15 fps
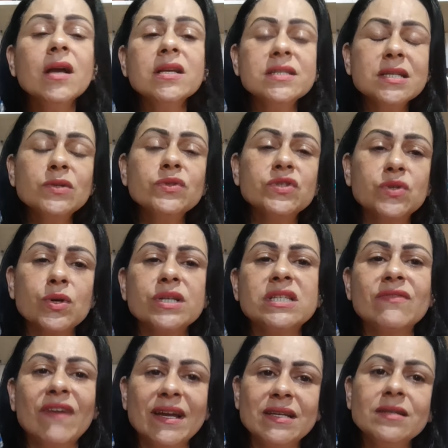Se os dois
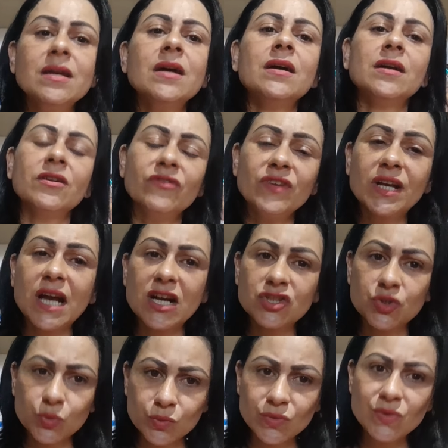vai ficar
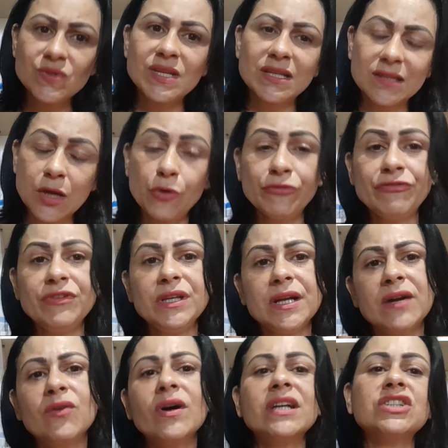juntos até o fim
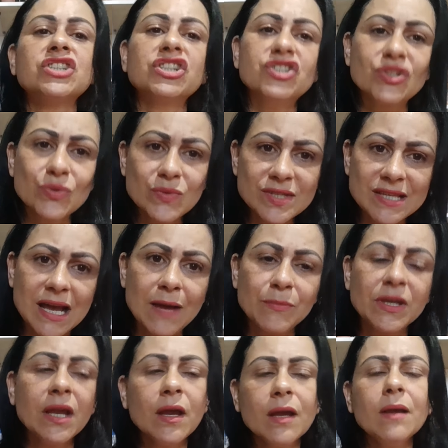agora, a gente não sabe.